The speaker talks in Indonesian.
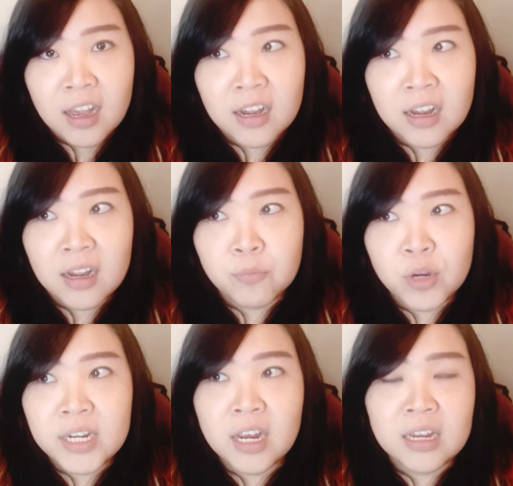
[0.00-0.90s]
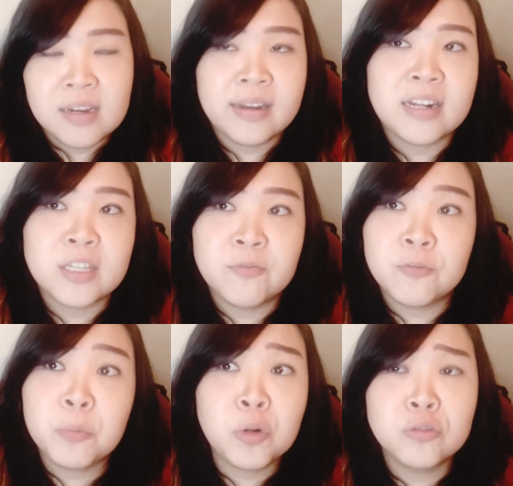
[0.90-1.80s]
Uh, mungkin yang intensif
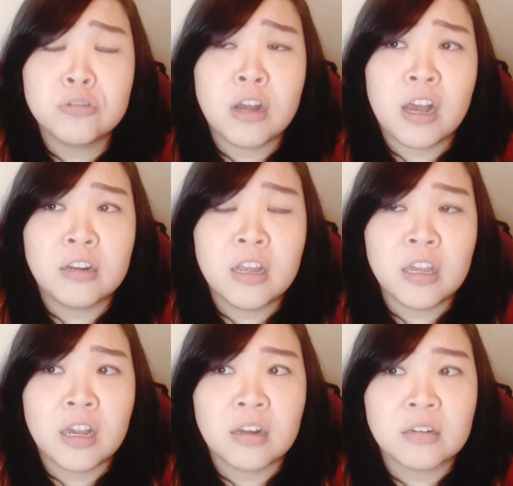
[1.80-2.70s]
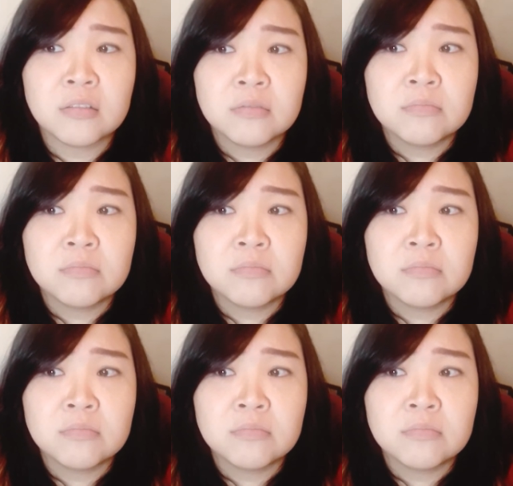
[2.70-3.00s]
pun juga ada yang